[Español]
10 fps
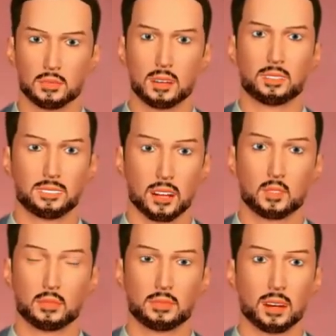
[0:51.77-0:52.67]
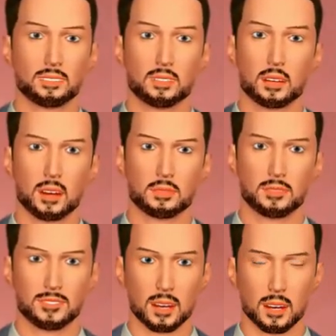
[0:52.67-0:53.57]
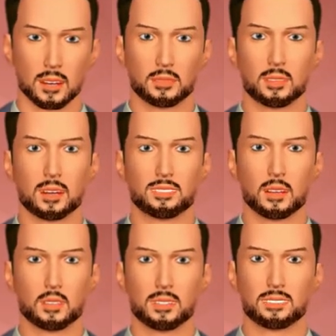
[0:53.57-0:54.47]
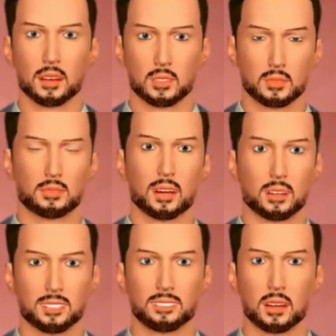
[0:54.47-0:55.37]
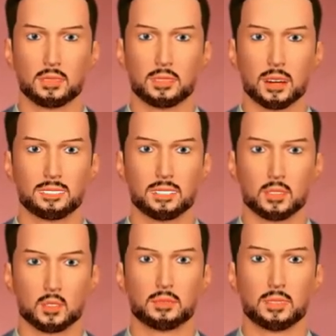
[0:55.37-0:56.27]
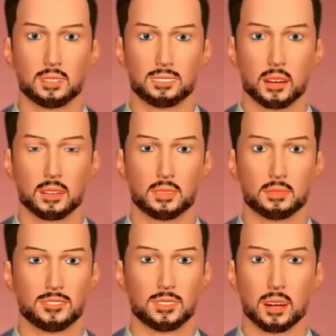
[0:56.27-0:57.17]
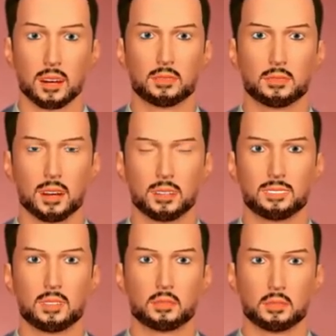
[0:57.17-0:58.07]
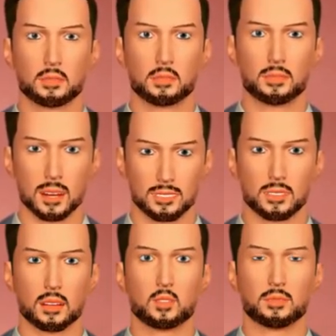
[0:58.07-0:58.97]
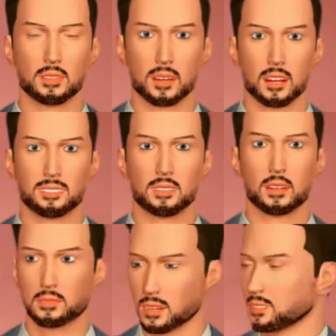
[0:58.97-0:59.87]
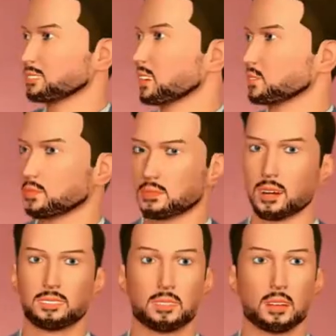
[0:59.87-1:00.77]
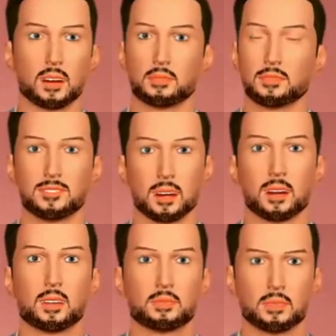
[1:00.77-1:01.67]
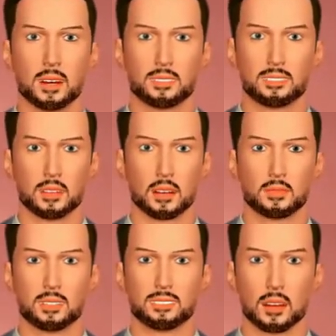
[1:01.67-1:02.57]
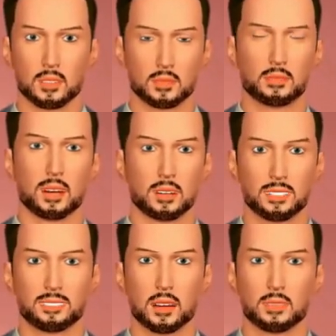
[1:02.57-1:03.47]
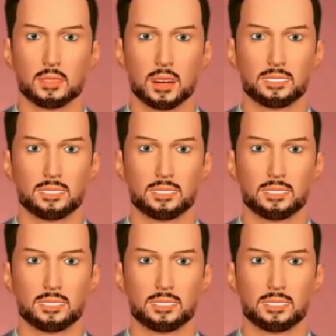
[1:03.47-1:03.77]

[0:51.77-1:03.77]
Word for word: Quédate con esto, no eres un blogger, eres un emprendedor. Está bien que tu proyecto te divierta, de hecho, es imprescindible que lo haga, pero recuerda que no haces esto solo como afición.